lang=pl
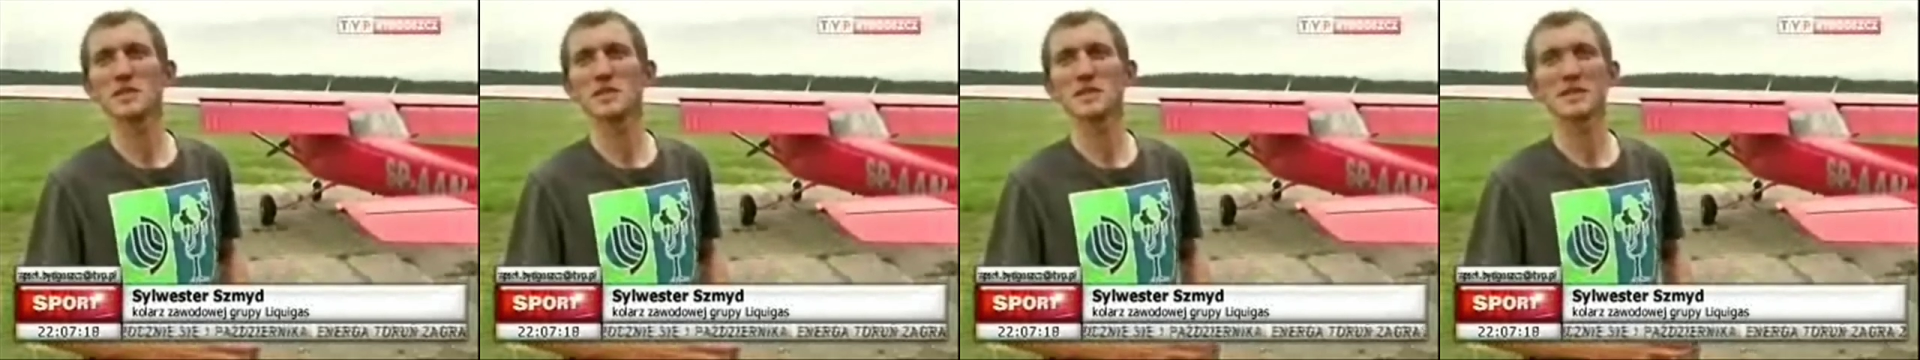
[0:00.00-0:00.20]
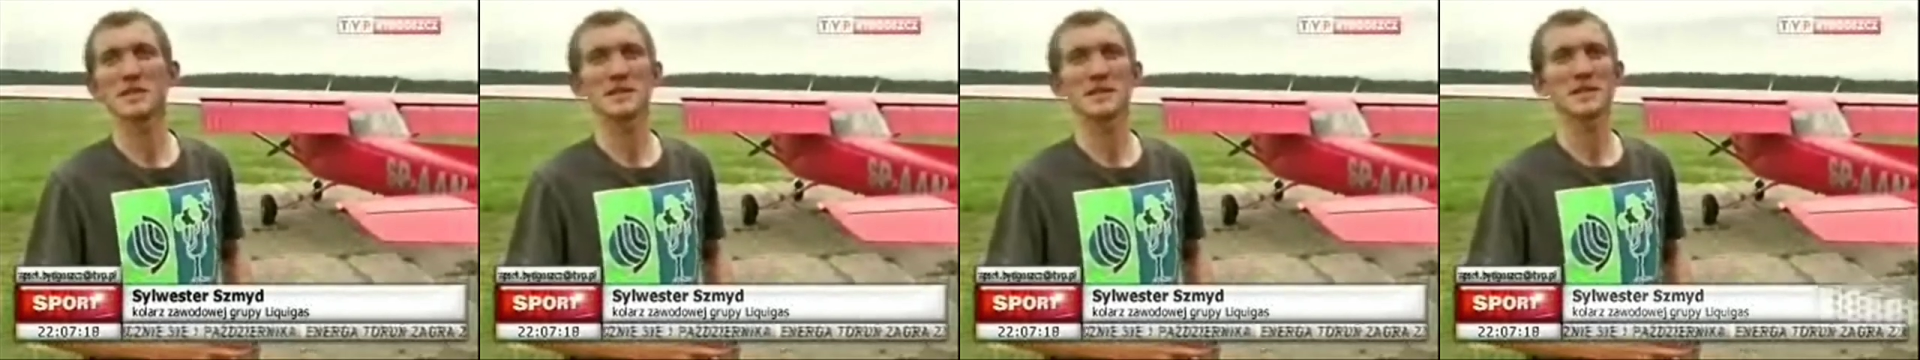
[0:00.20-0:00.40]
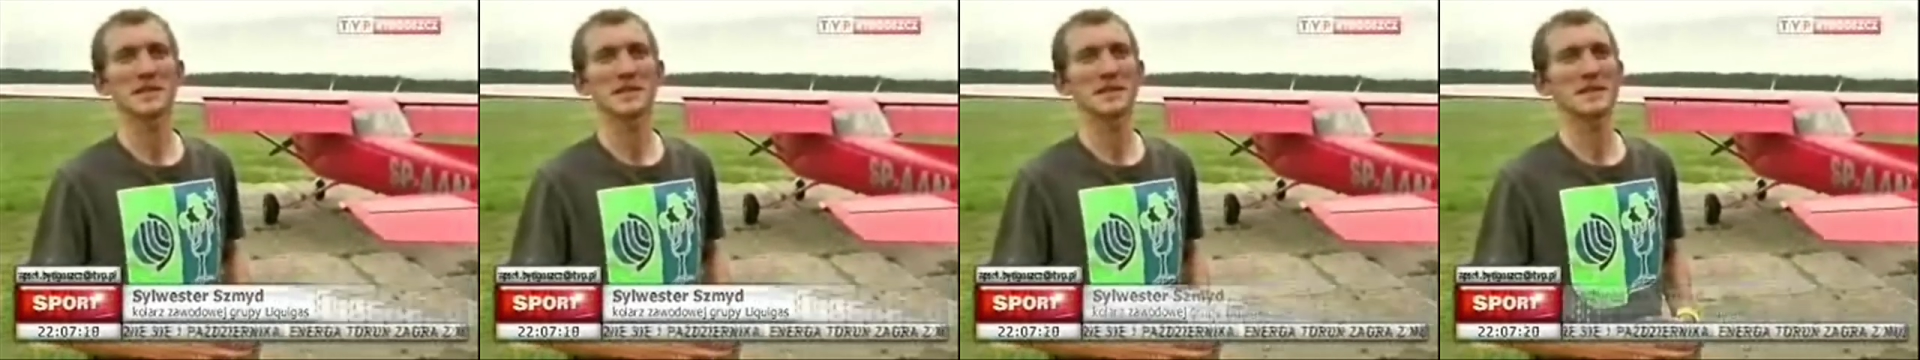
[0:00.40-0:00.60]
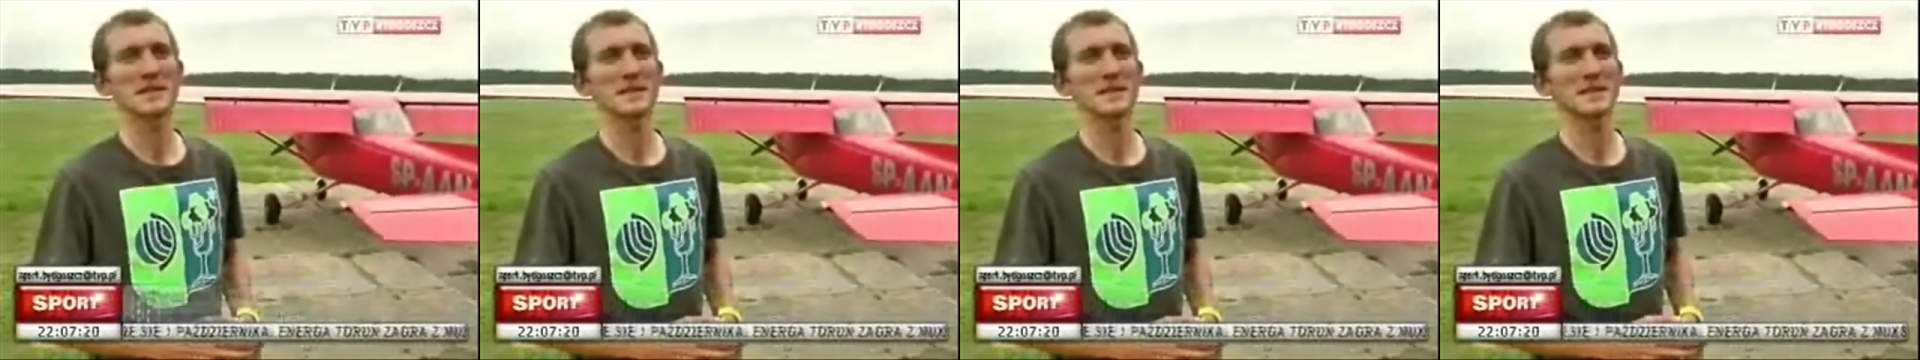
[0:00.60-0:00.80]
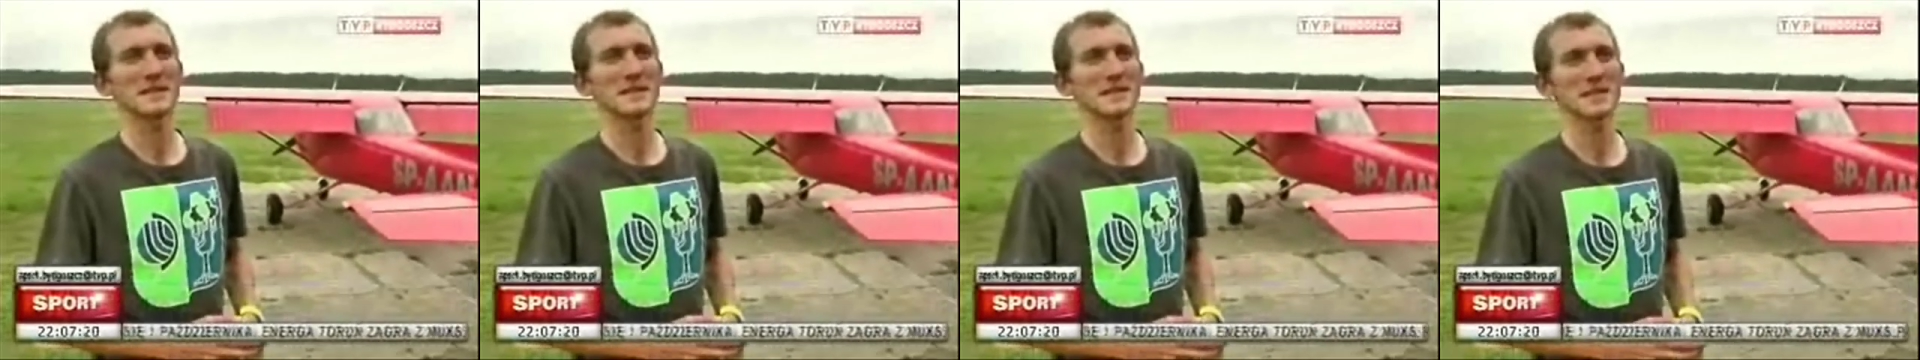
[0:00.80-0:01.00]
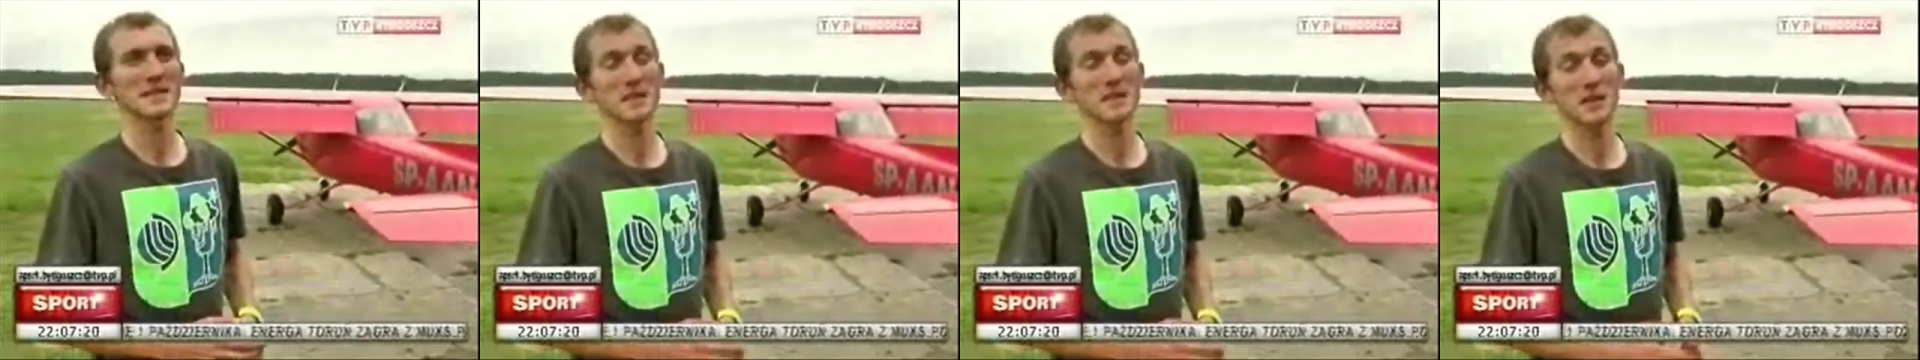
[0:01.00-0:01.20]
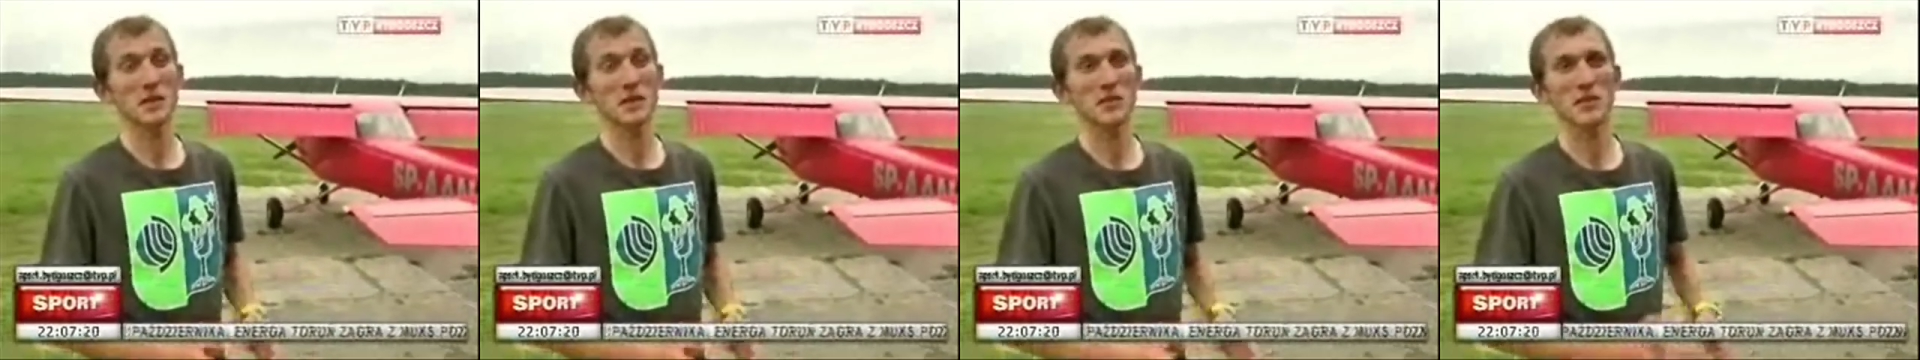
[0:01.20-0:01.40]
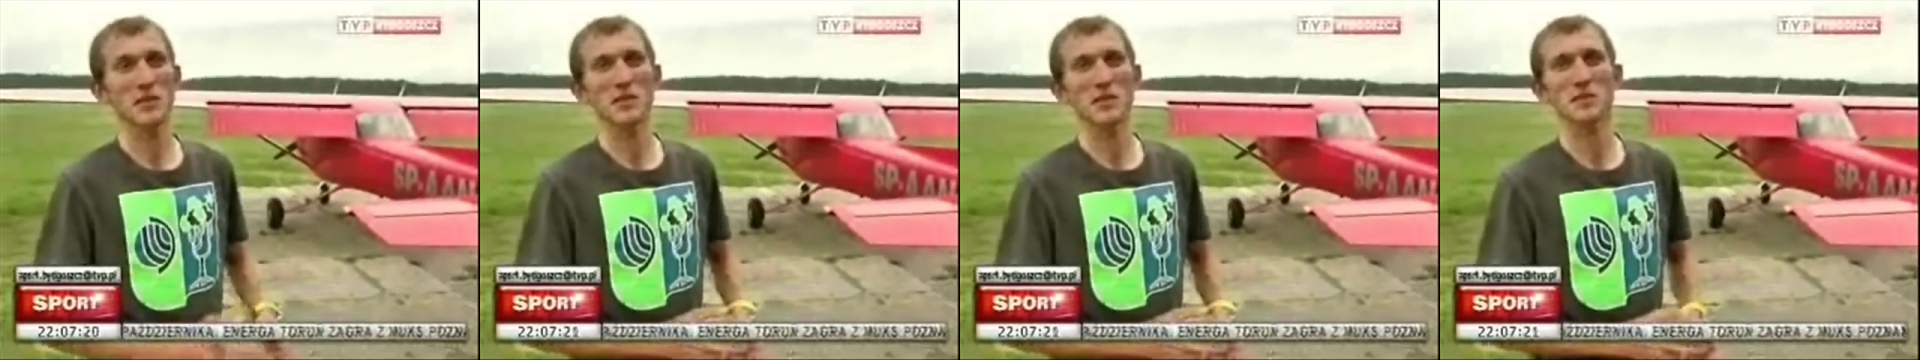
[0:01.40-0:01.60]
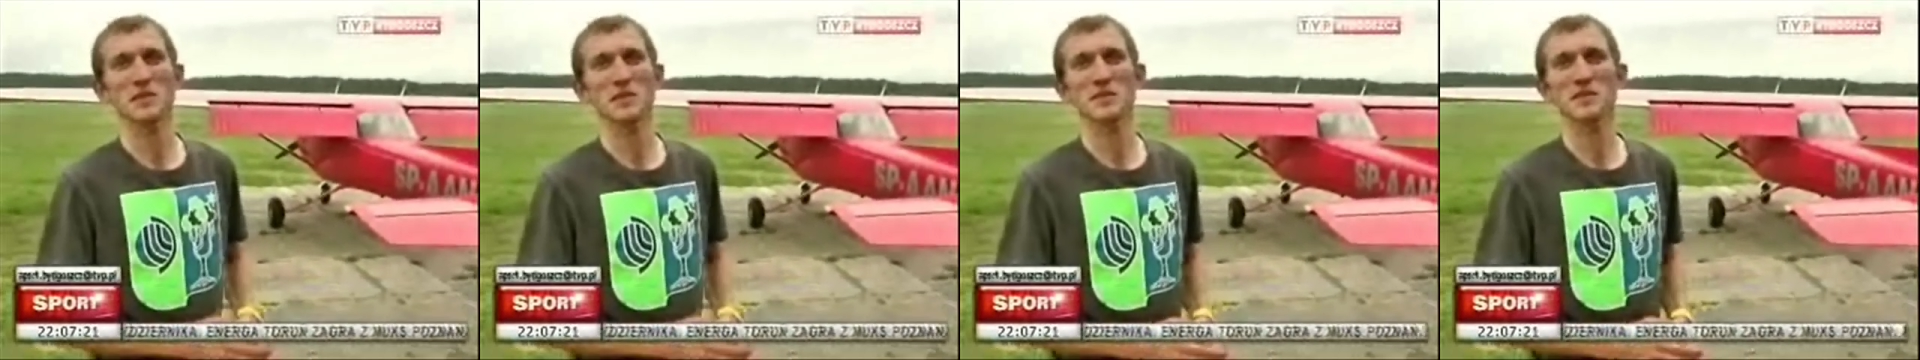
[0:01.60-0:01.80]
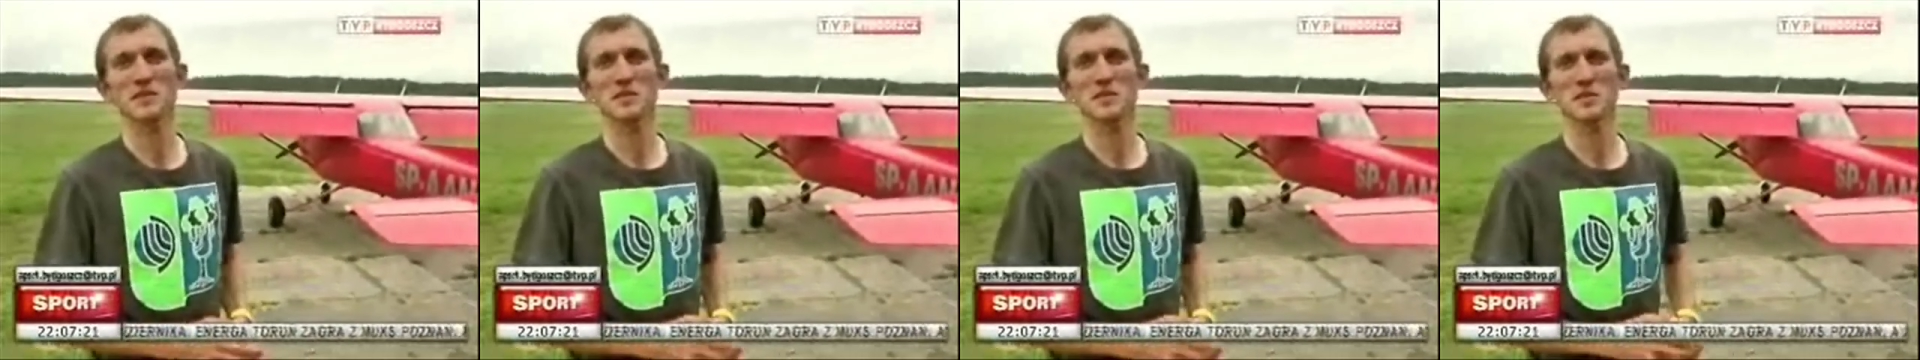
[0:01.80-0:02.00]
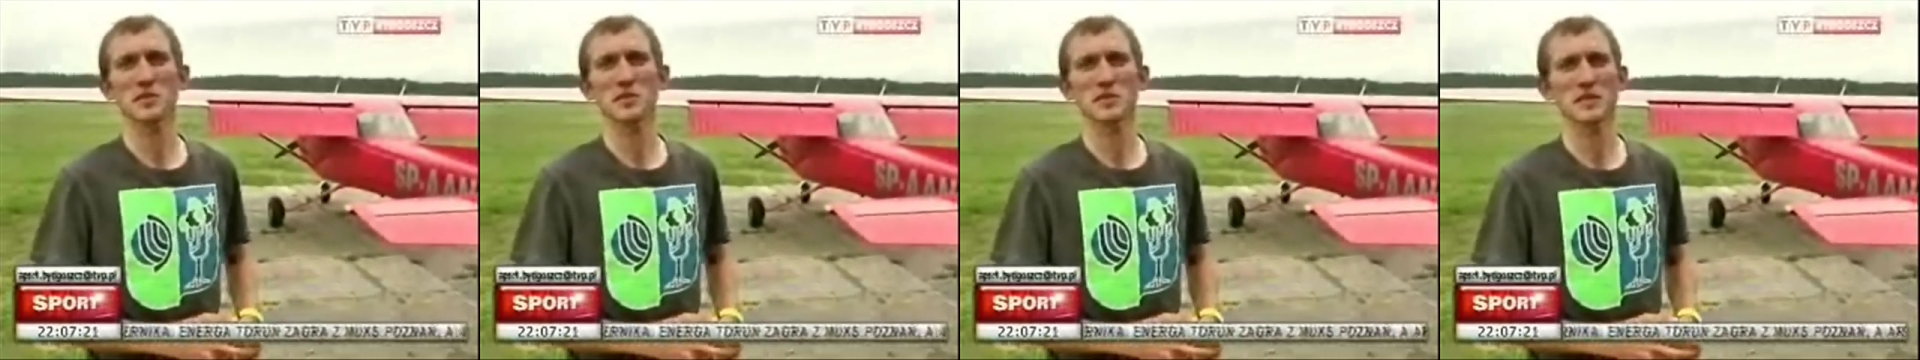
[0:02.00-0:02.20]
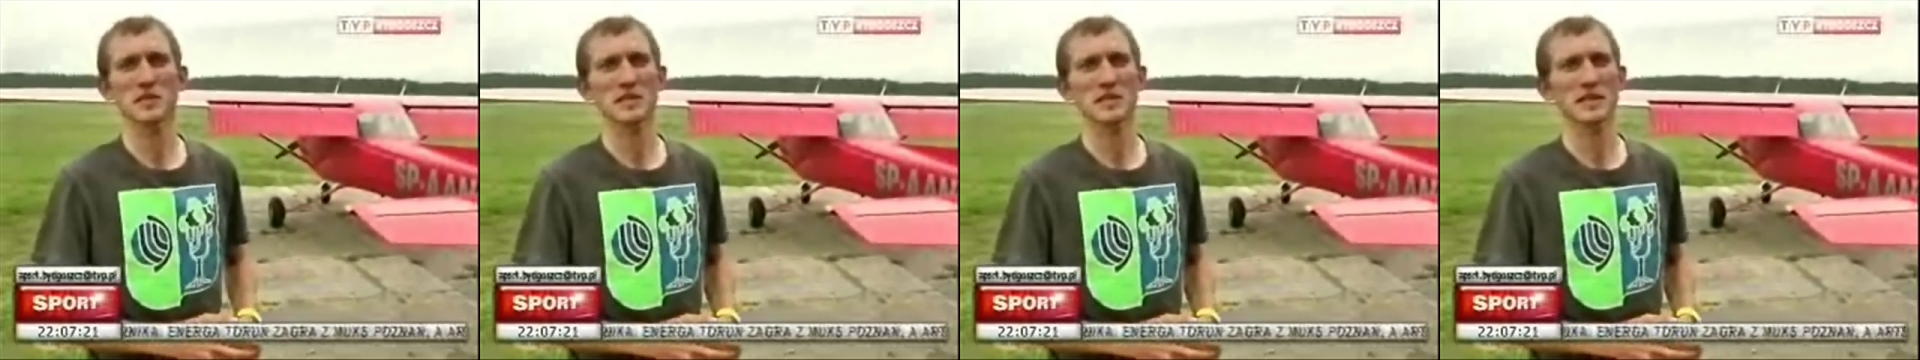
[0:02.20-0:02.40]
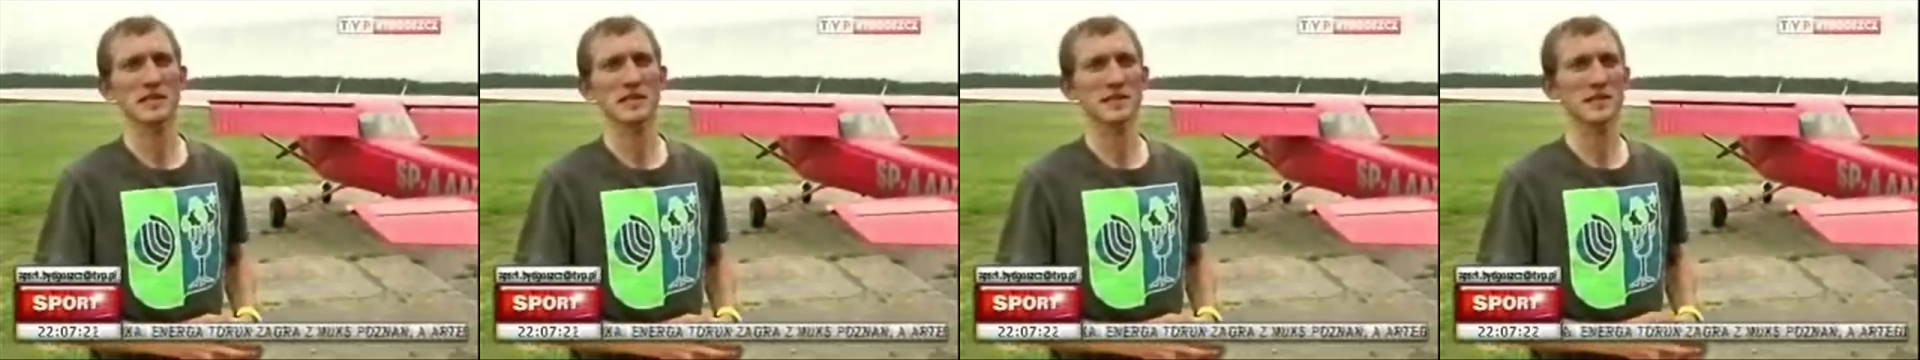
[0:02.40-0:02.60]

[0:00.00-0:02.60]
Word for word: e, czy tak jak mówię, przede wszystkim koncentrację.